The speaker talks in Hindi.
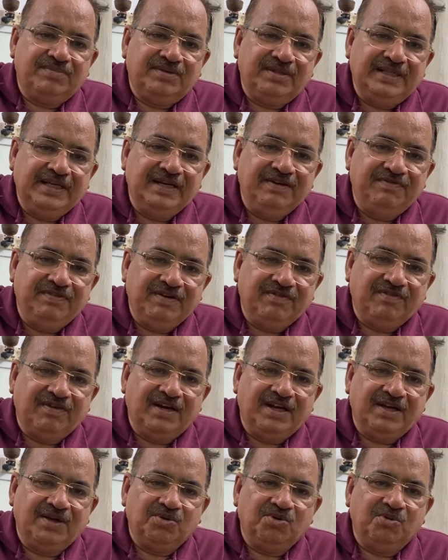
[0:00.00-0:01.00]
तीन फिट
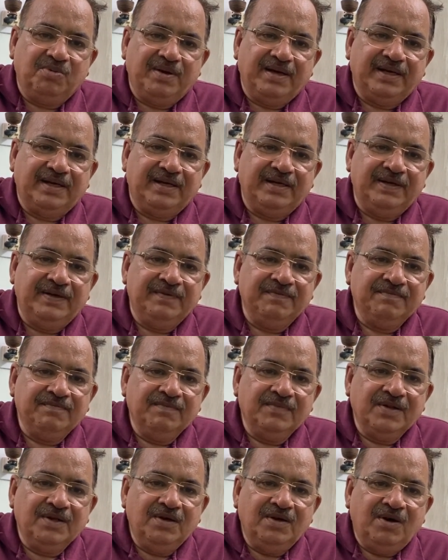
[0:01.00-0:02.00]
वाला ग्रो बैग है
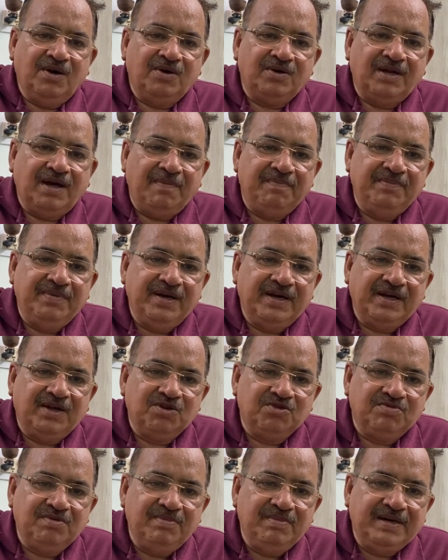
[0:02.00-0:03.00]
और आपने अगर
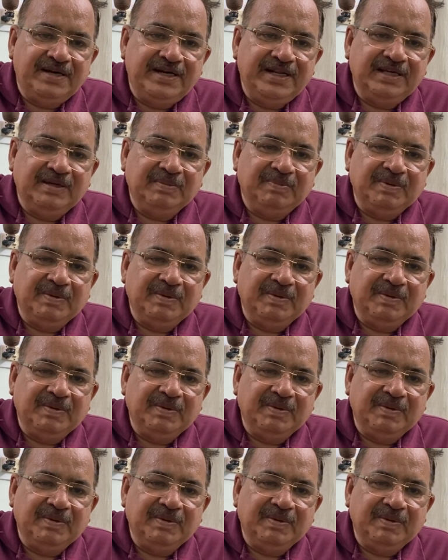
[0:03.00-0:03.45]
उसमें मिट्टी की